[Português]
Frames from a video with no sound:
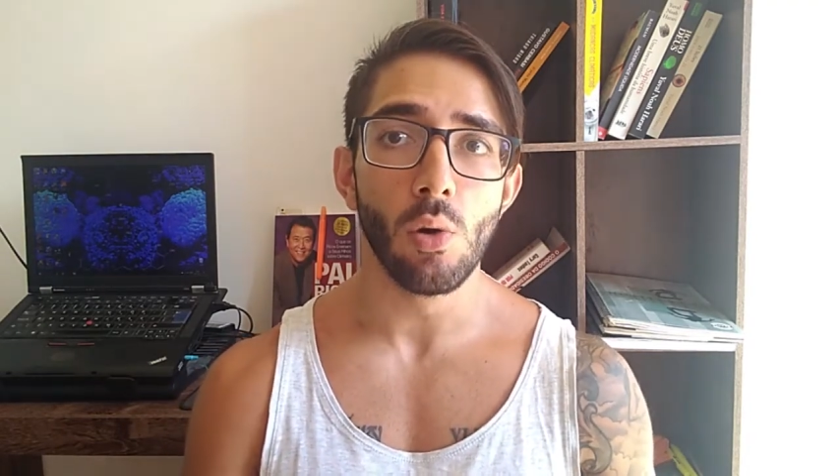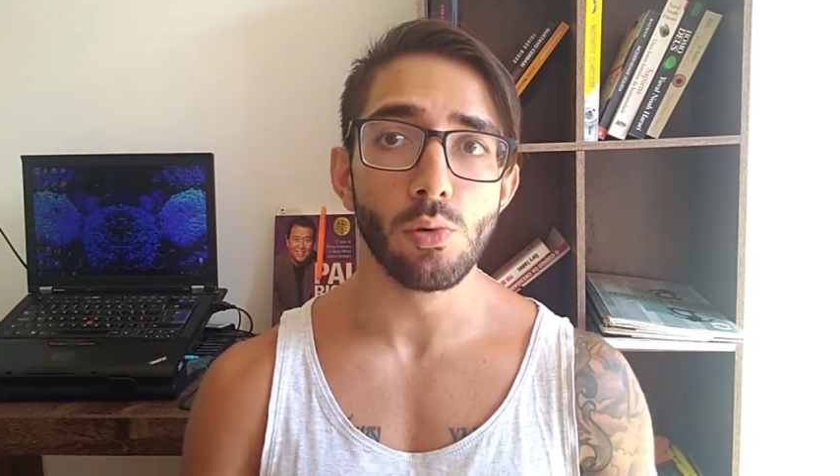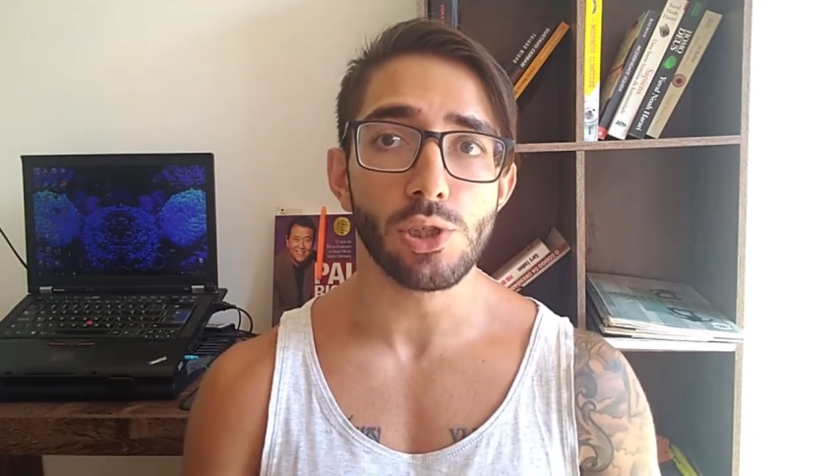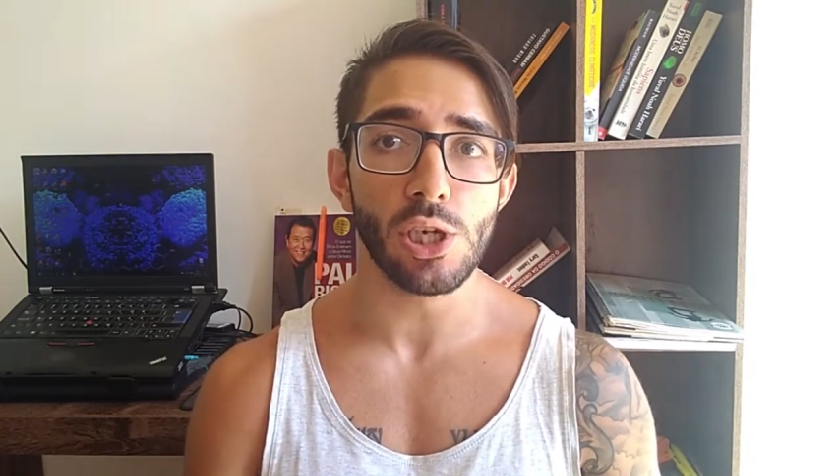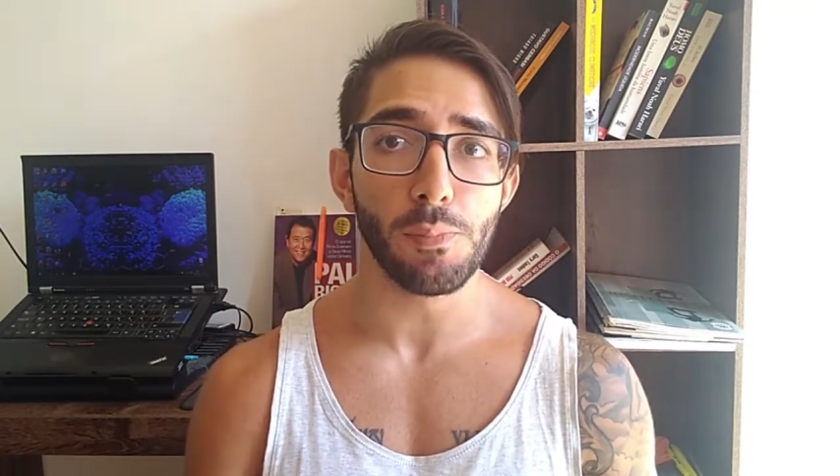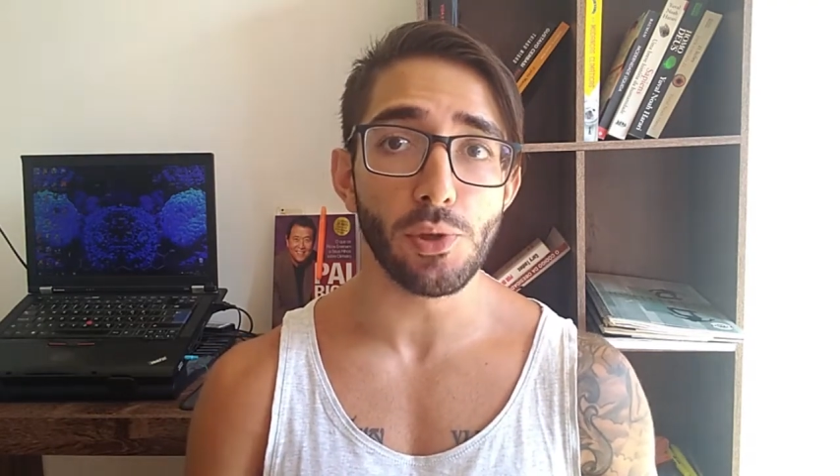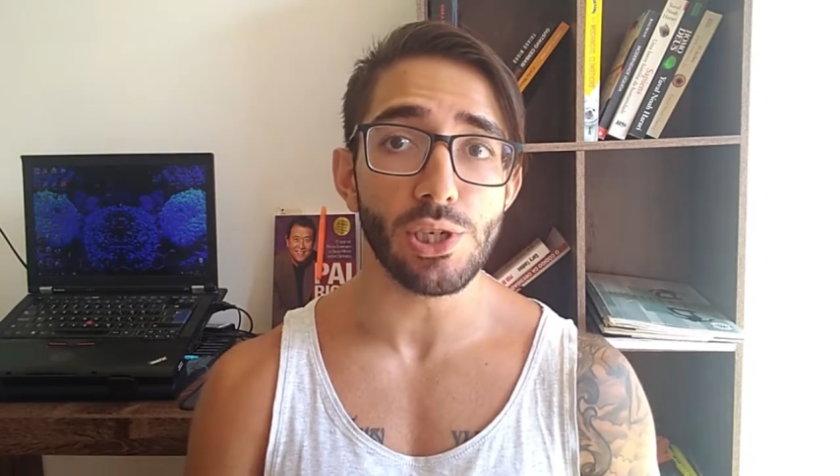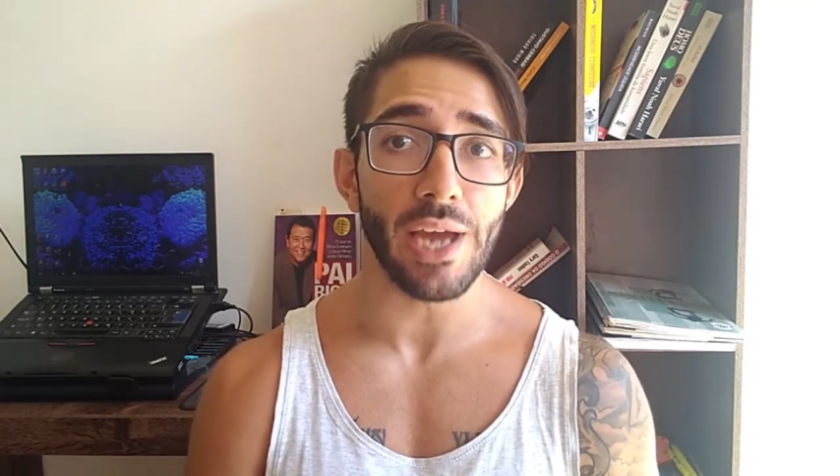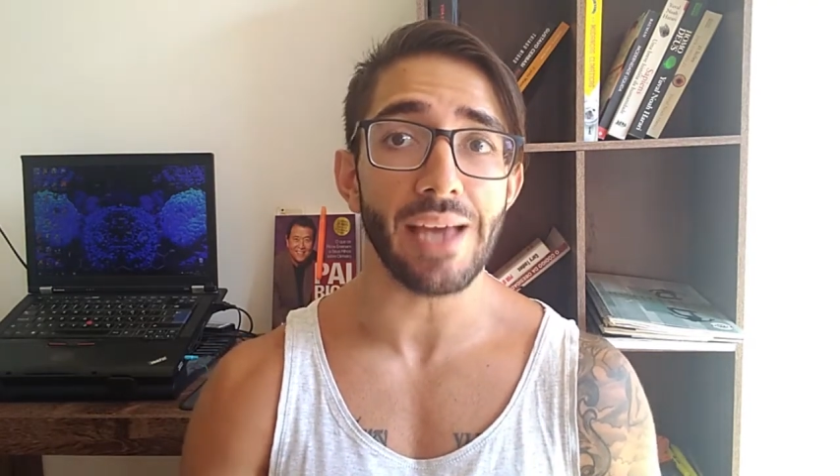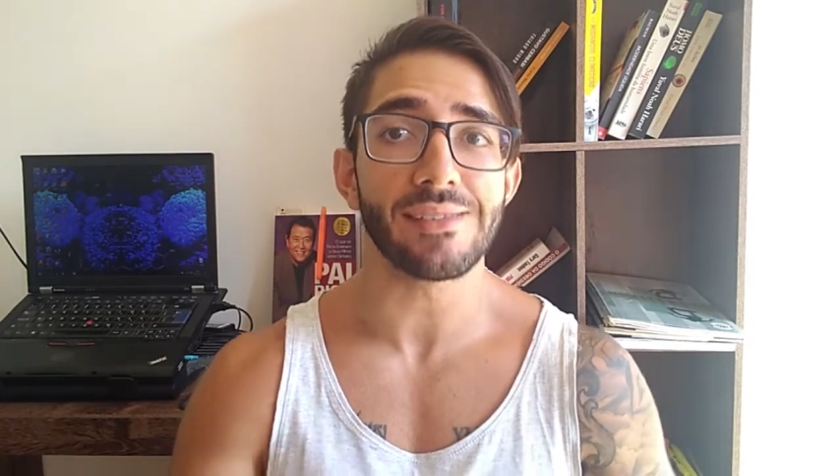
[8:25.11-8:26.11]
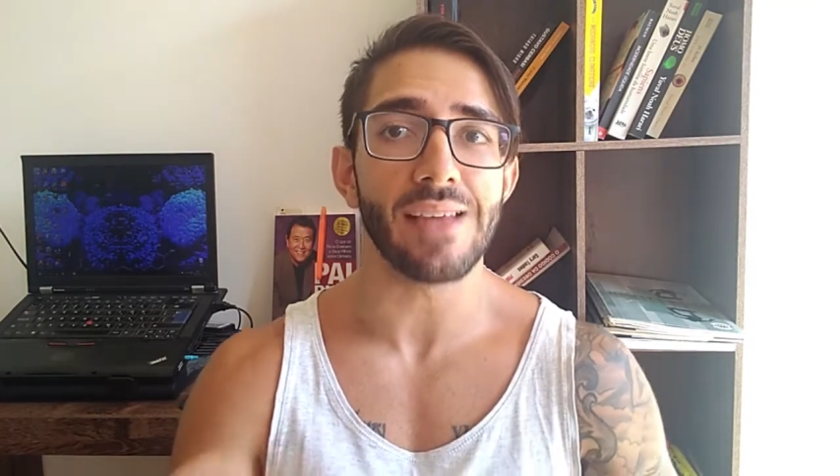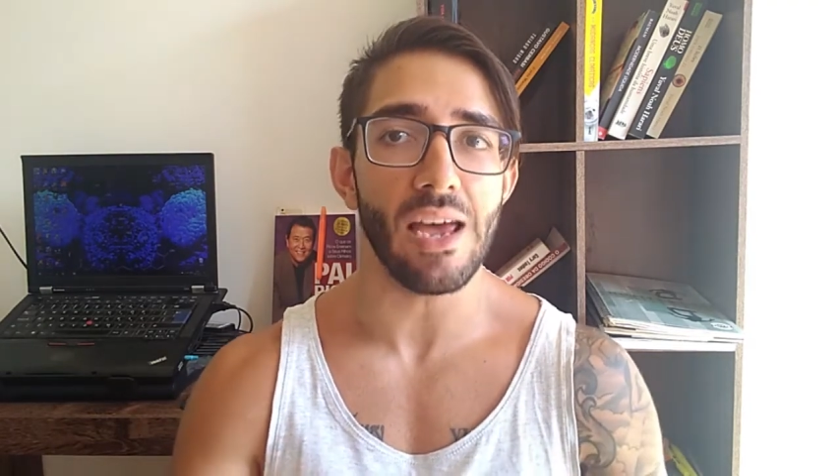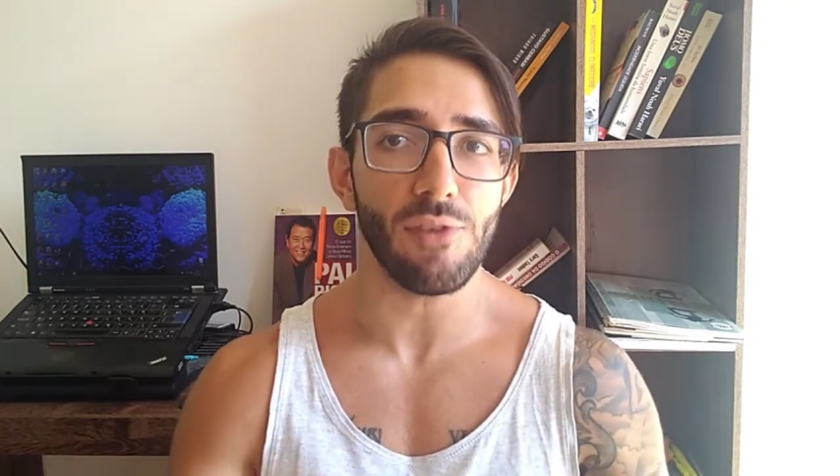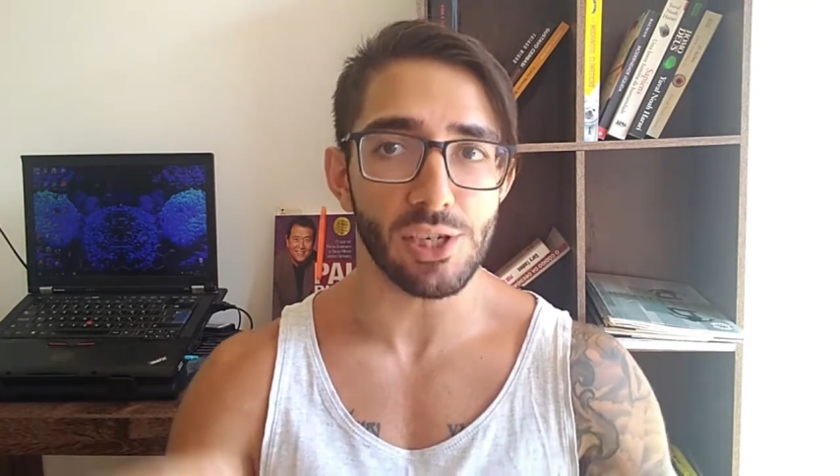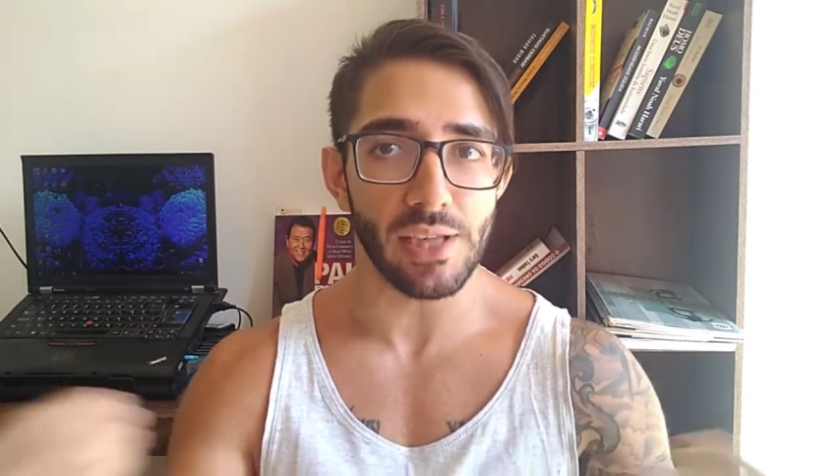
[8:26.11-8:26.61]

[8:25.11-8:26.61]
um tipo de reserva de